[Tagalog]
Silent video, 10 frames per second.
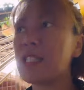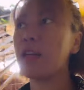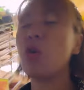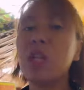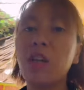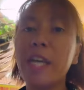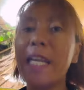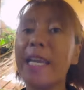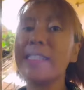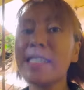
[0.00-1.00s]
a gold
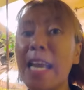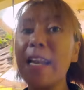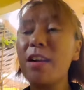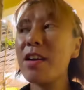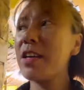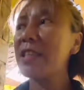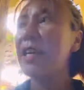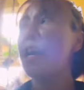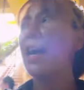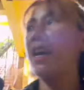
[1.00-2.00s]
online seller.
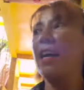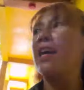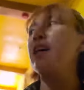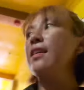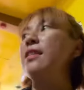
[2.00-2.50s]
Tara!